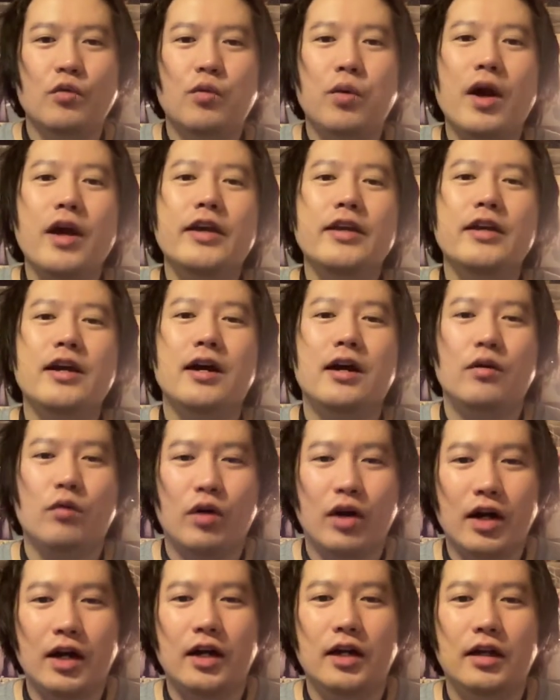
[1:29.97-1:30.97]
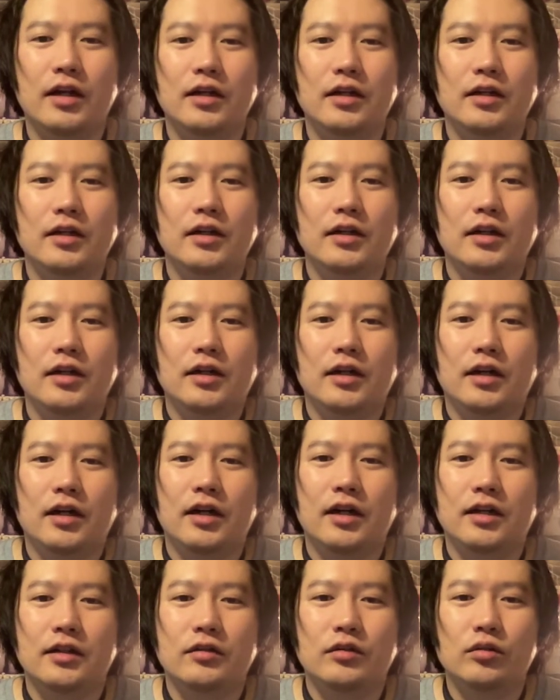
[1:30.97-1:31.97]
ファイヤーは
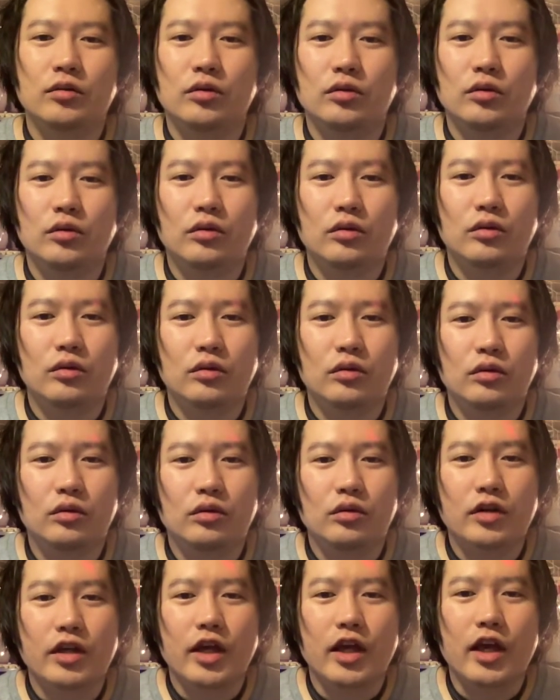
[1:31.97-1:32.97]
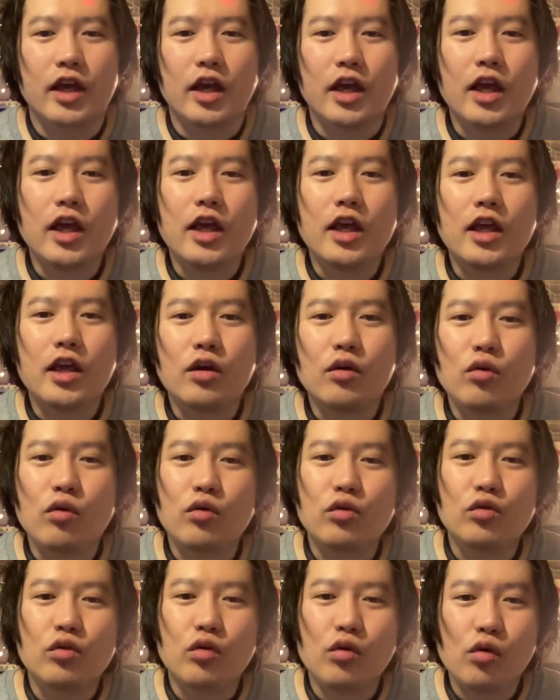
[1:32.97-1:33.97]
あのー、英
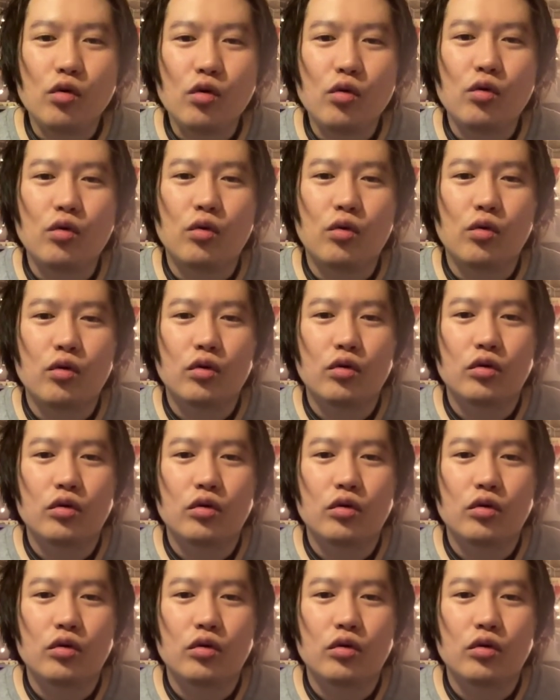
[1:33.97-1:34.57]
語の